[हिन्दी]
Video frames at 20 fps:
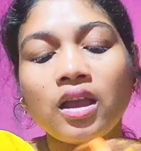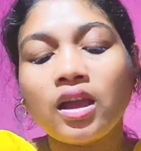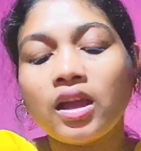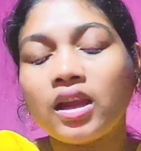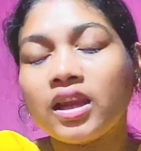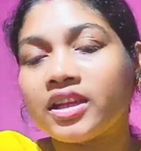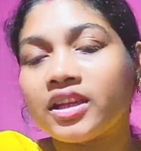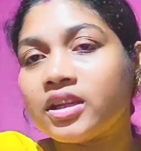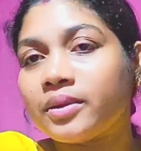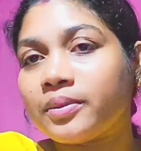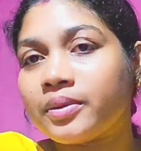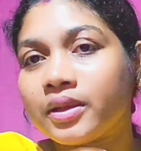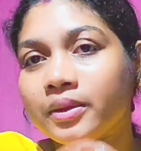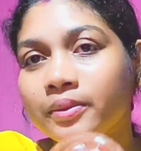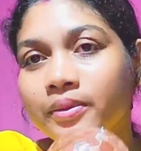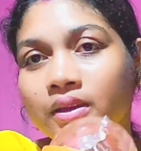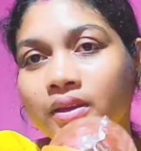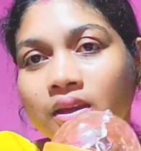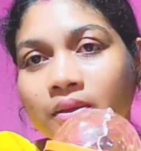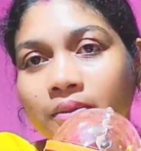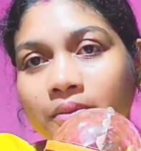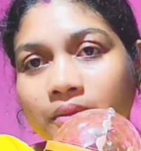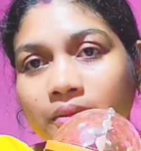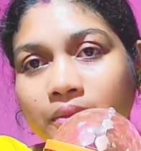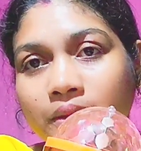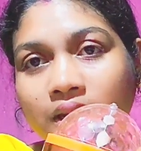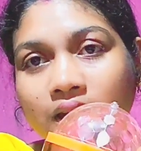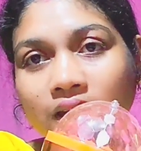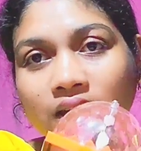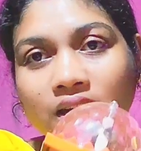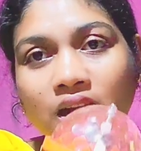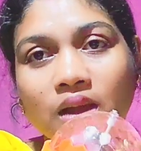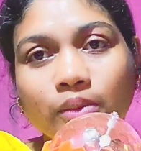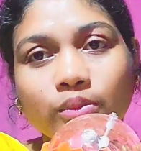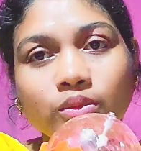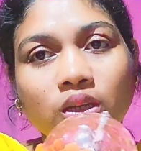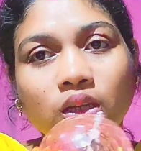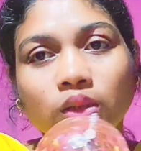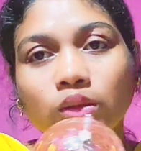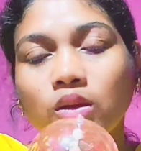लेकिन फिर भी मेरा काम
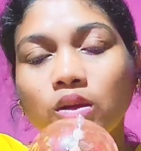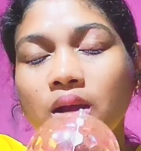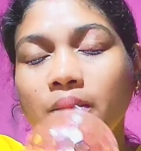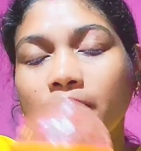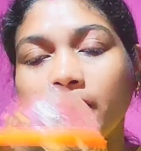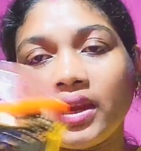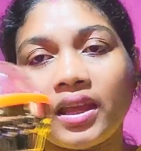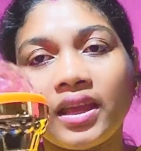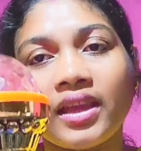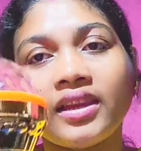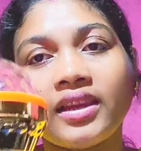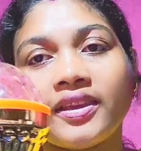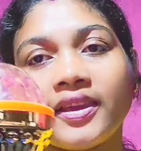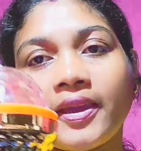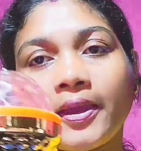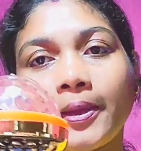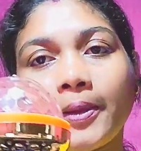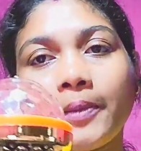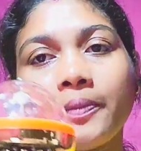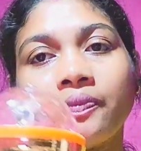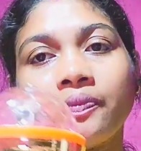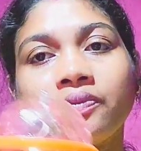था तो हम ले लिए हैं